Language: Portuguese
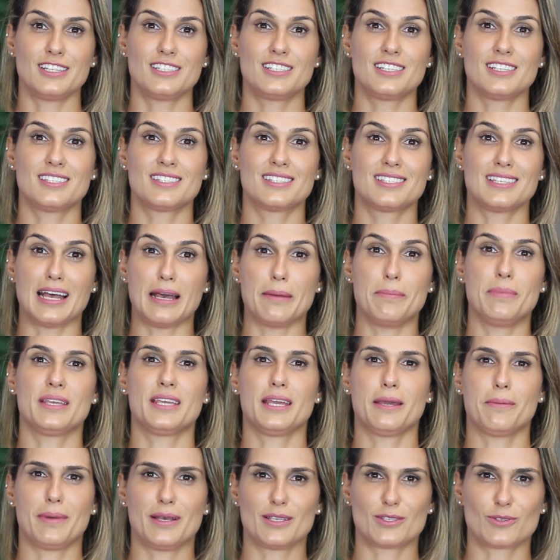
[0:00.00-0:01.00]
a gente
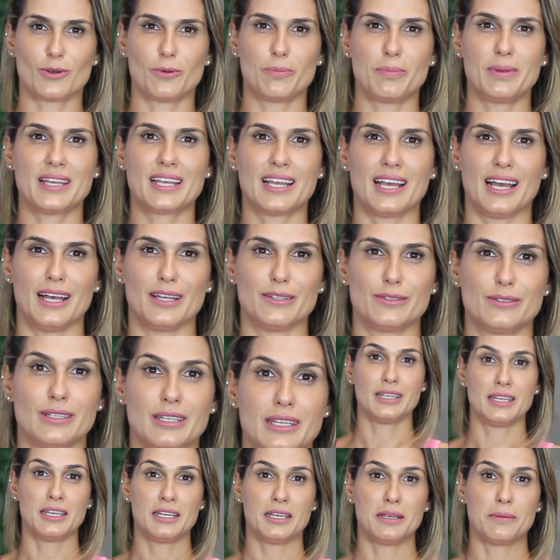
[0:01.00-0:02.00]
sabe que é mais
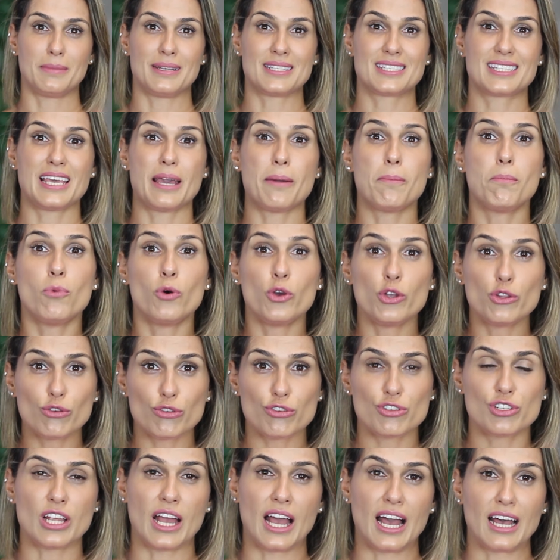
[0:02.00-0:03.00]
complicado, mas que é
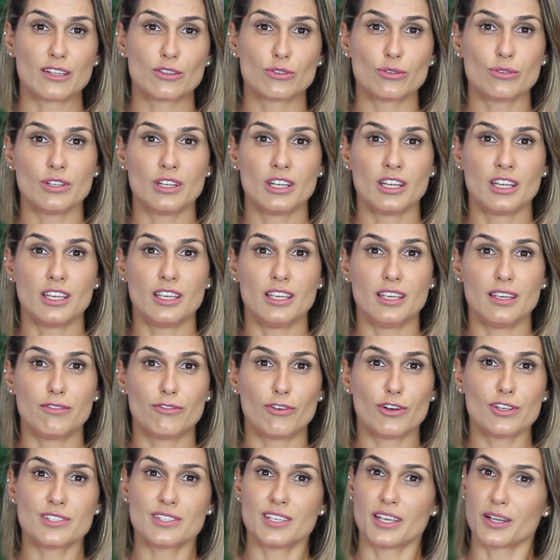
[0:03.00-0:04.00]
muito chato
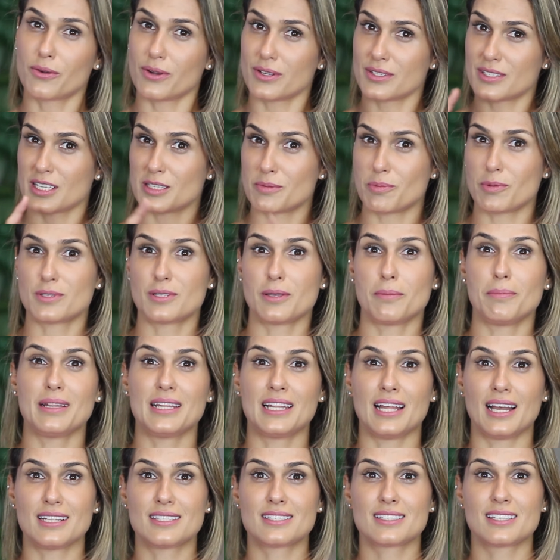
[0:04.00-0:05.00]
e você, com as
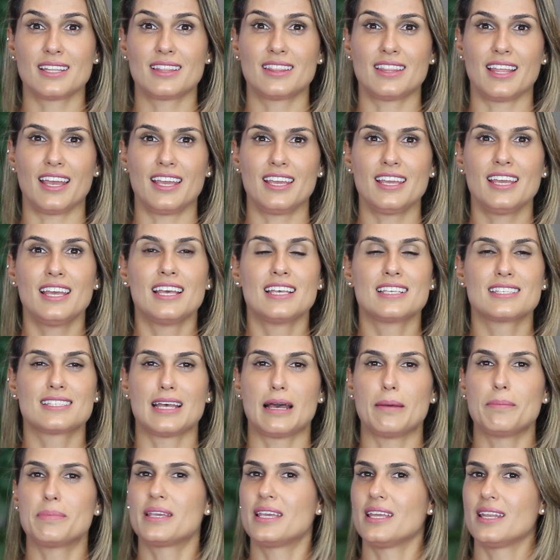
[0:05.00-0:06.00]
responsabilidades que tem,
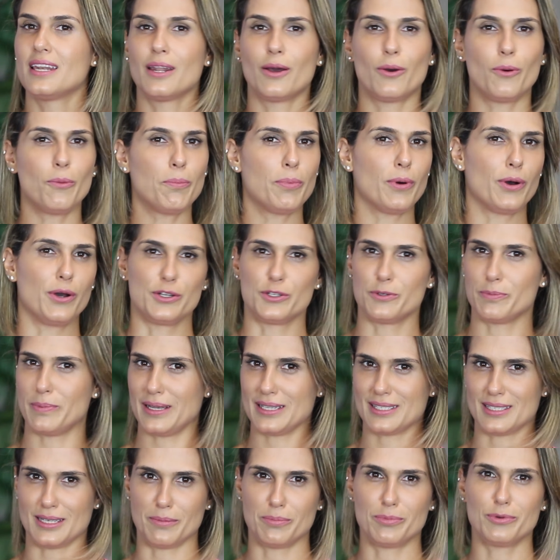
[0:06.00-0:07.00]
sabe que não
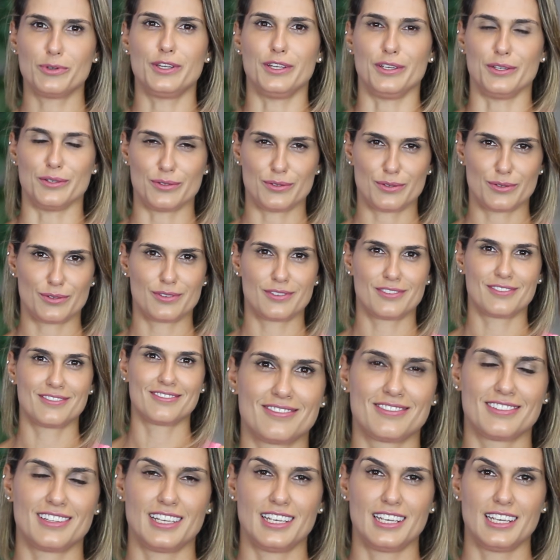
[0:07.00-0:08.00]
pode passar por
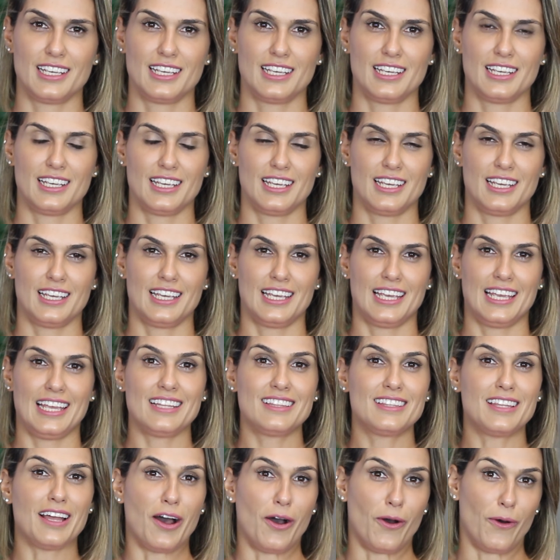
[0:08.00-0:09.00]
isso.
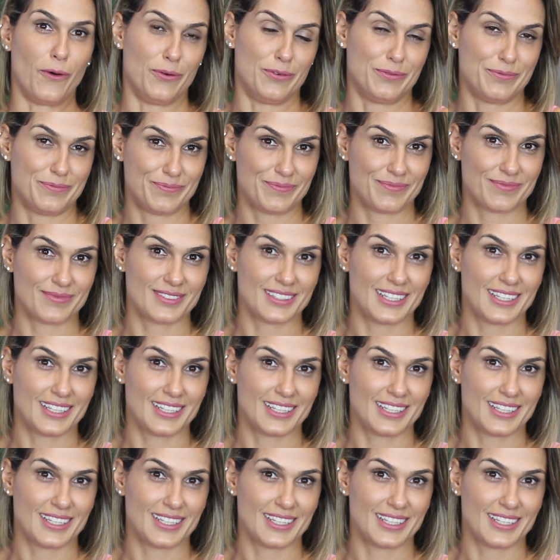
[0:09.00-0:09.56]
Então,